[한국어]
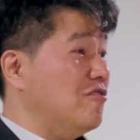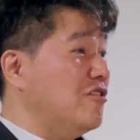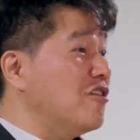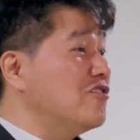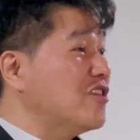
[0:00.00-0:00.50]

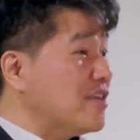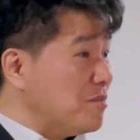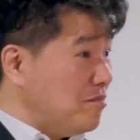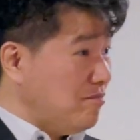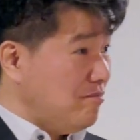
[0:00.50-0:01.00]
그런
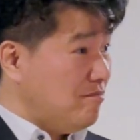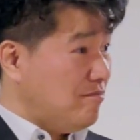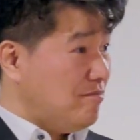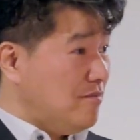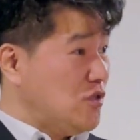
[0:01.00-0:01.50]

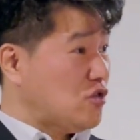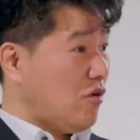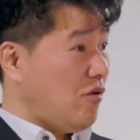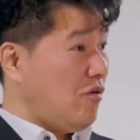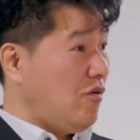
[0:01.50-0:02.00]
느낌이죠.
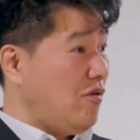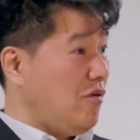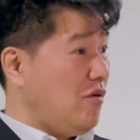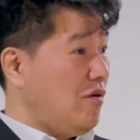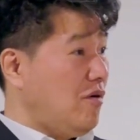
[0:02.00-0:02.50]

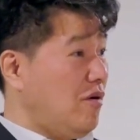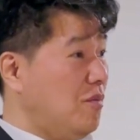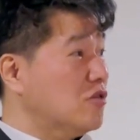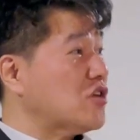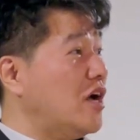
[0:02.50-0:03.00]
어,
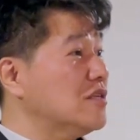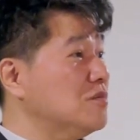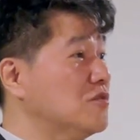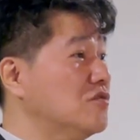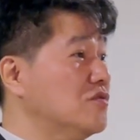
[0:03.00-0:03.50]

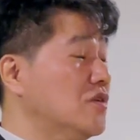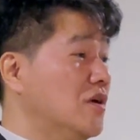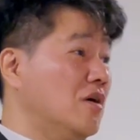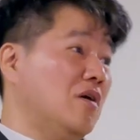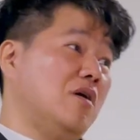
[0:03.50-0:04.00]
목사님은
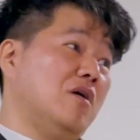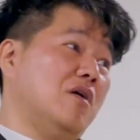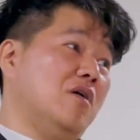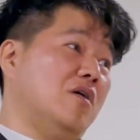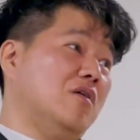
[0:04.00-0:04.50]

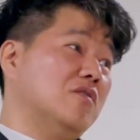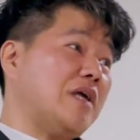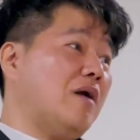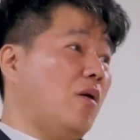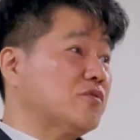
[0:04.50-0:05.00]
어,
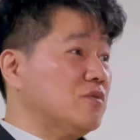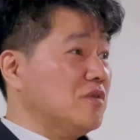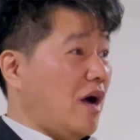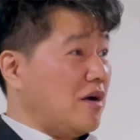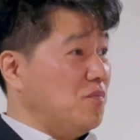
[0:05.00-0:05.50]
사람 없으면
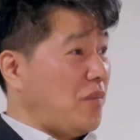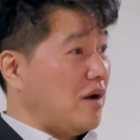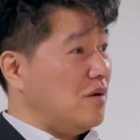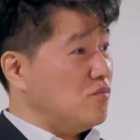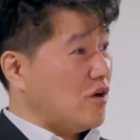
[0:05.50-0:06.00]
가끔
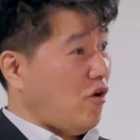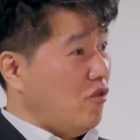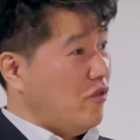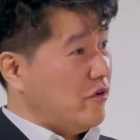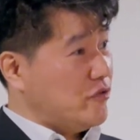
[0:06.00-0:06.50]
빨간불에
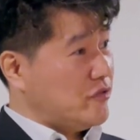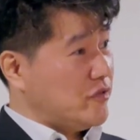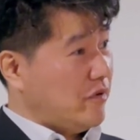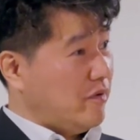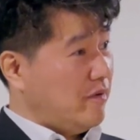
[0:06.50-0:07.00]
건너고
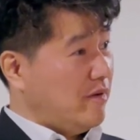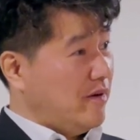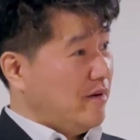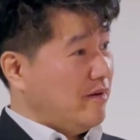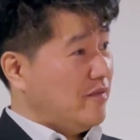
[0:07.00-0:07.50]

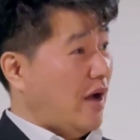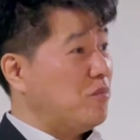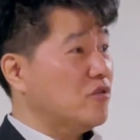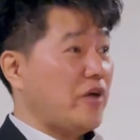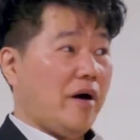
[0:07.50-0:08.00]

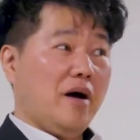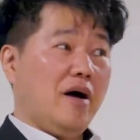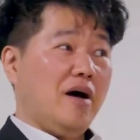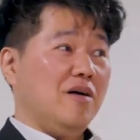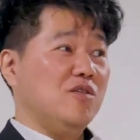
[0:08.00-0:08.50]

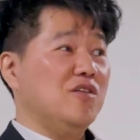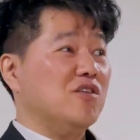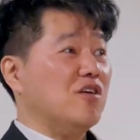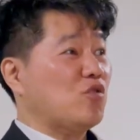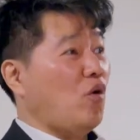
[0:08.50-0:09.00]
나보다
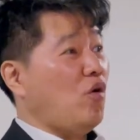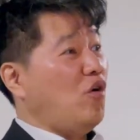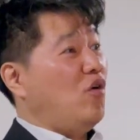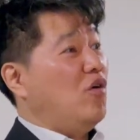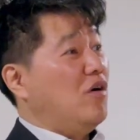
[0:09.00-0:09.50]
이렇게
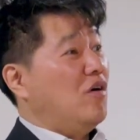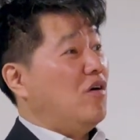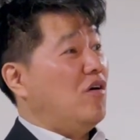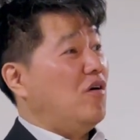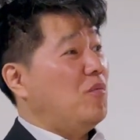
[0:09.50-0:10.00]
더
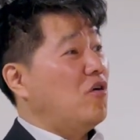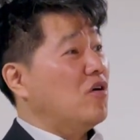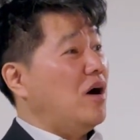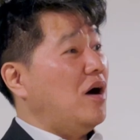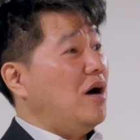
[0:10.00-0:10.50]
어,
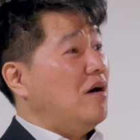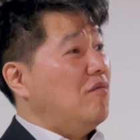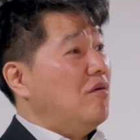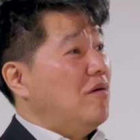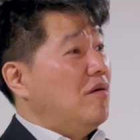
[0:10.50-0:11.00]
뭔가
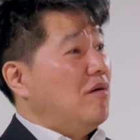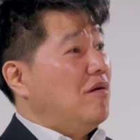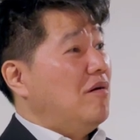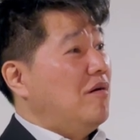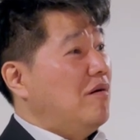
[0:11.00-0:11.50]

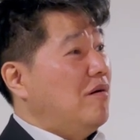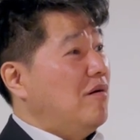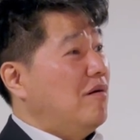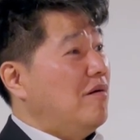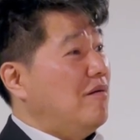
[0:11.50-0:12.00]

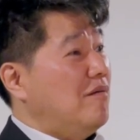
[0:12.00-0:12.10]
어,